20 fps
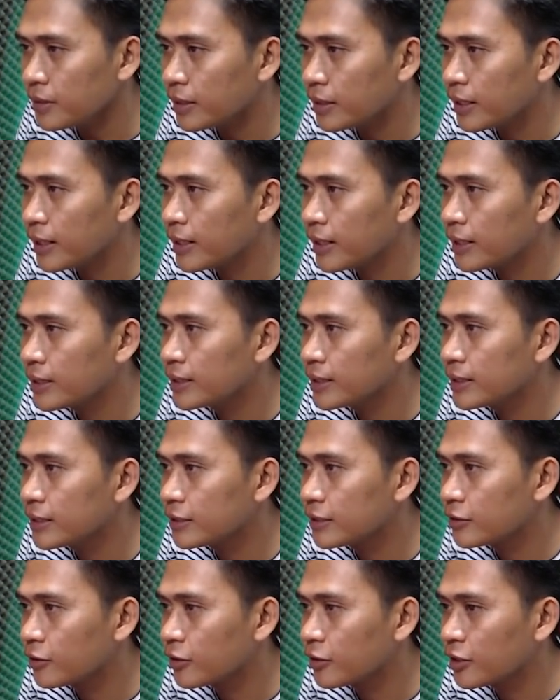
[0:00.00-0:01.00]
Kali
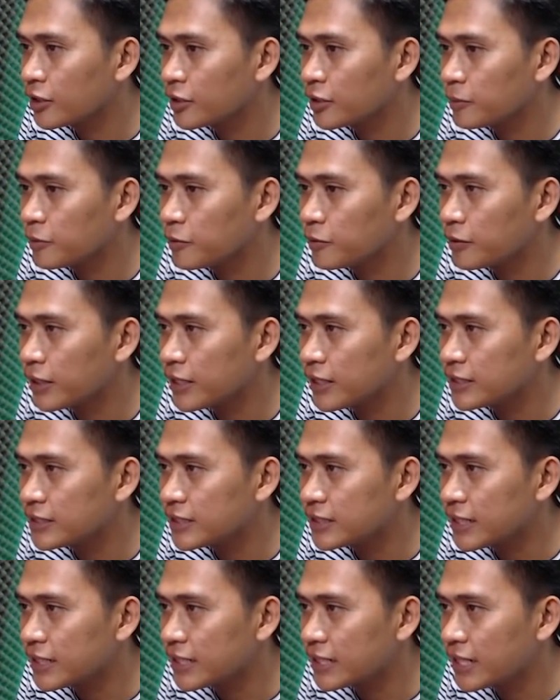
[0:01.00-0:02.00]
ini Toy menggunakan
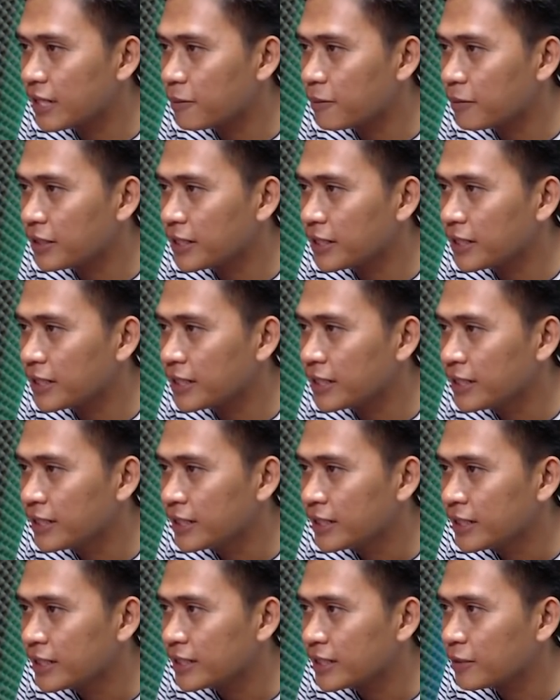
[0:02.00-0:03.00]
strategi apa ini?
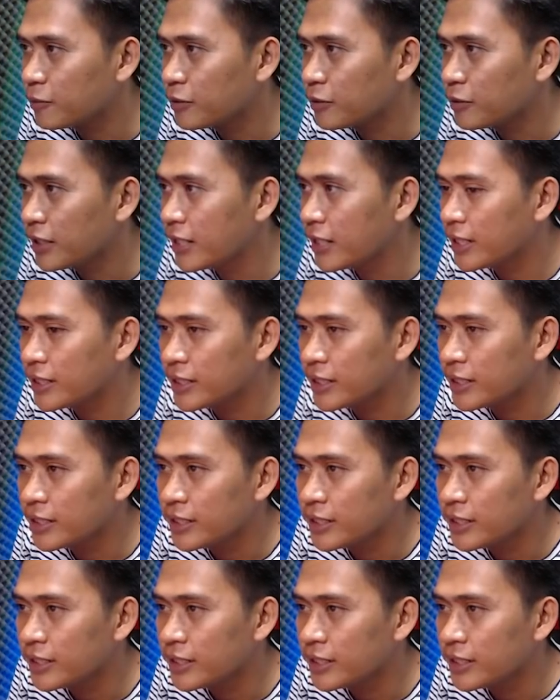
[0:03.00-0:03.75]
Kita mau lihat.